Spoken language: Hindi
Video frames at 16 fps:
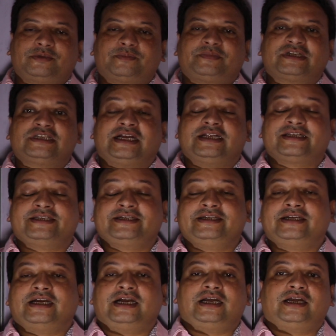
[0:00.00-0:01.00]
दीपक प्रसाद
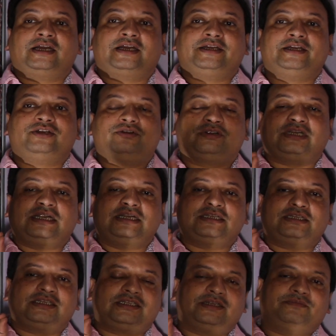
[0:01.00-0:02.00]
सिंह इंडोक्राइन
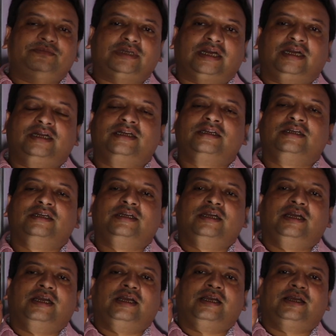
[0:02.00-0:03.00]
सिस्टम का
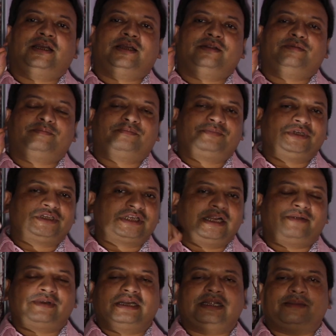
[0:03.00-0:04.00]
आ,
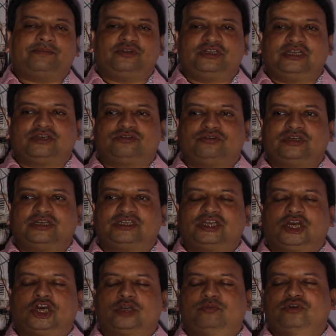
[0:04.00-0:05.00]
पिछला बार आप लोग देख चुके
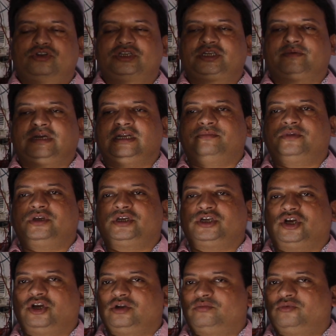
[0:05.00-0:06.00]
थे हार्मोन के बारे में
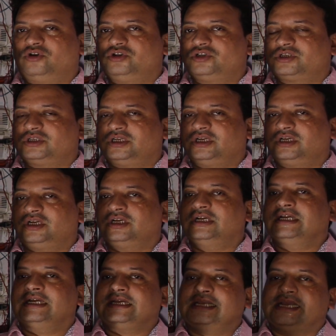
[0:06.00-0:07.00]
कि हार्मोन्स
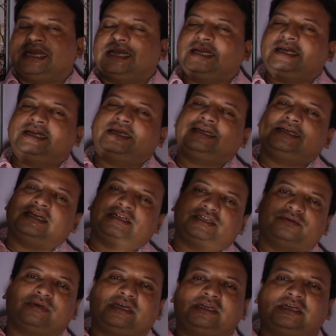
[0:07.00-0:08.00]
क्या है
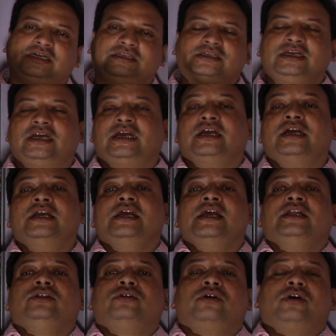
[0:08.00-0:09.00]
कैसे वर्क करती है
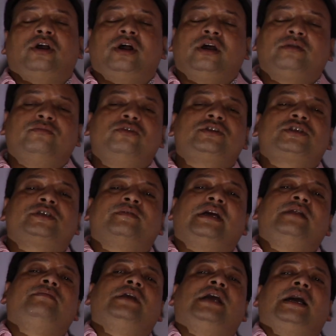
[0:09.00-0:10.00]
तो हार्मोन्स के
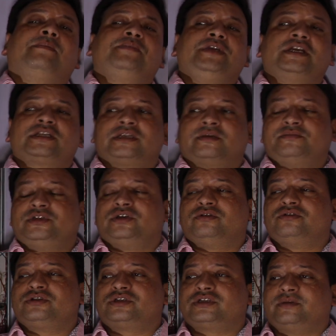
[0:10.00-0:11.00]
बारे में आप ये समझे
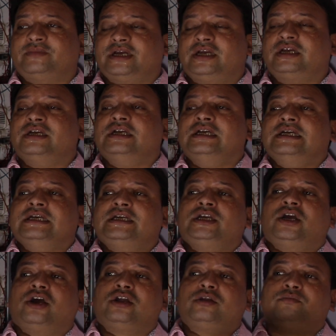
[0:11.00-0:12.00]
उस समय
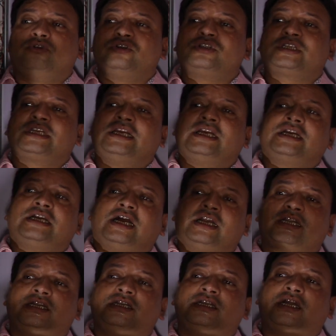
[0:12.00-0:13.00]
कि हार्मोन्स के
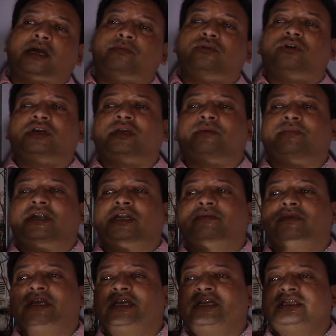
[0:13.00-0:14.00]
कारण हम लोग के
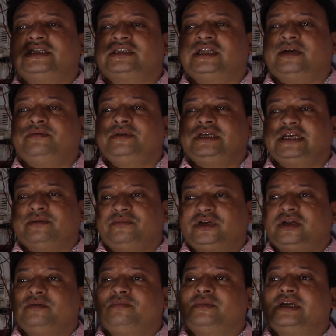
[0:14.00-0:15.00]
बॉडी में जितना भी
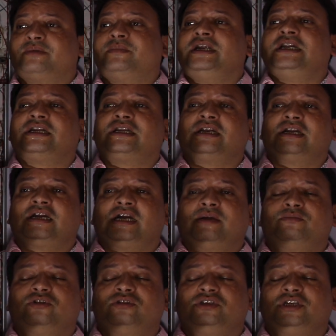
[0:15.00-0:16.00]
केमिकल मेडिएटर का
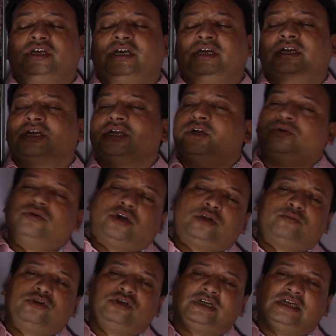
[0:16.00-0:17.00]
काम होती है वो
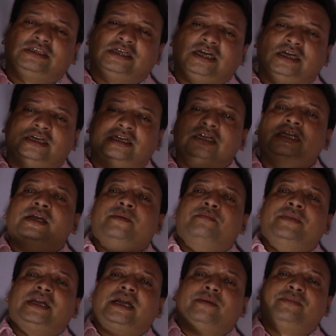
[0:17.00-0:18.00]
हार्मोन करता है
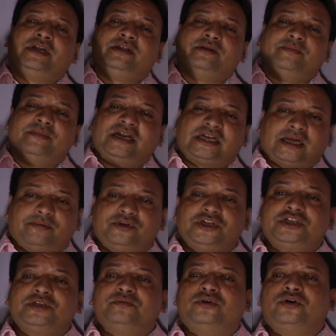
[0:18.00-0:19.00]
मेरा बॉडी में
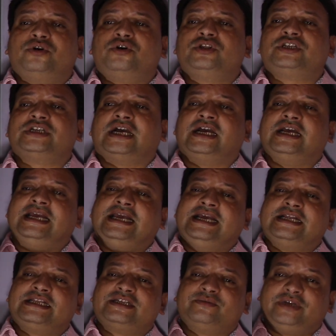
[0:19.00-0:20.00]
मेटाबॉलिज्म हो चाहे
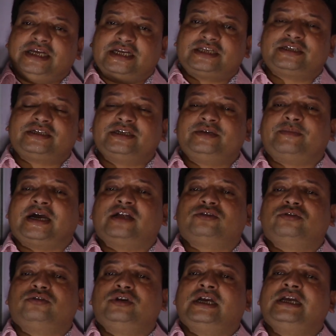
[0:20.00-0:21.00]
एज एज की
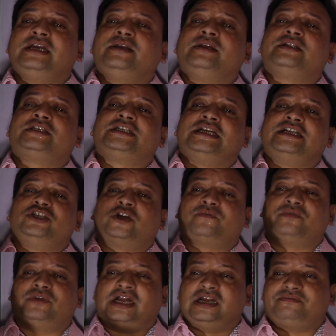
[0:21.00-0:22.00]
बात हो गई चेंज
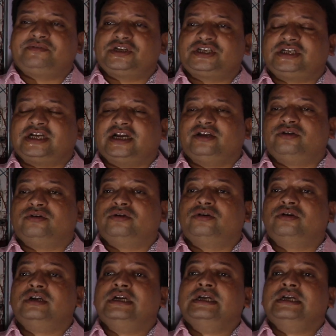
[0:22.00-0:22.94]
ऑफ लाइफ स्टाइल हो